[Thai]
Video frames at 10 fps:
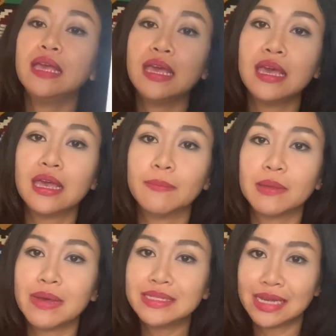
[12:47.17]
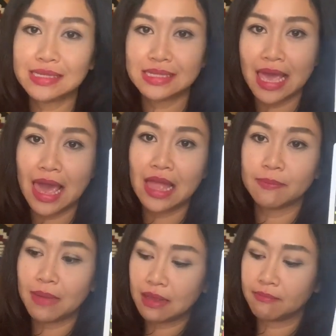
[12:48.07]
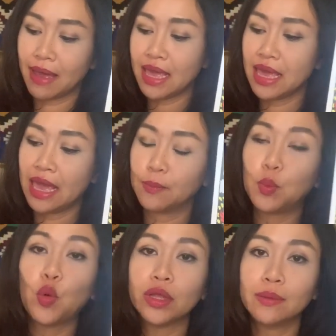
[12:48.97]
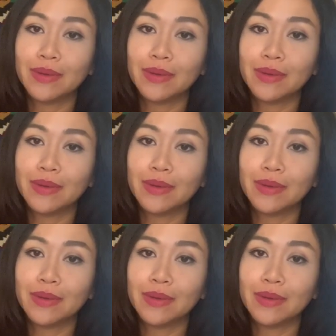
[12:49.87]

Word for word: ดีมันไม่ชัดเจนมันไม่เห็นผล